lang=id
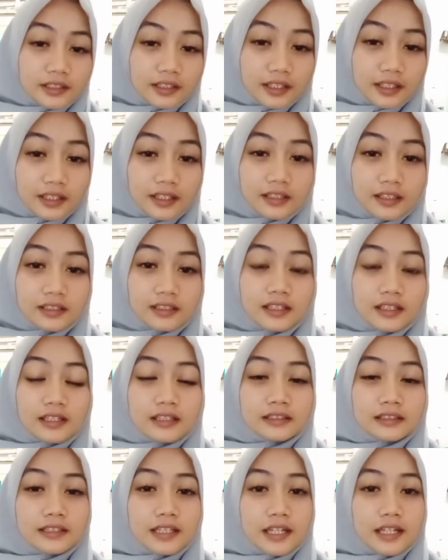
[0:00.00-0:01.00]
Oke,
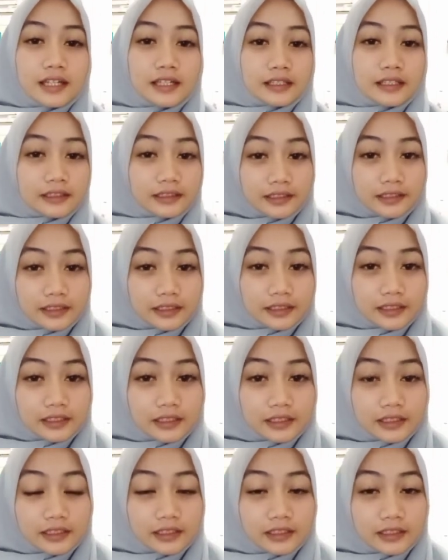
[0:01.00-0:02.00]

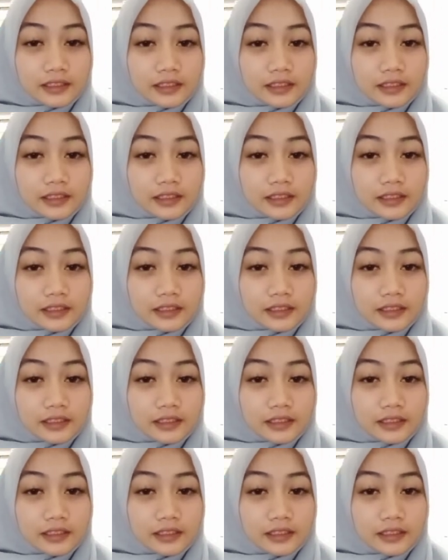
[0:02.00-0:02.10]
dari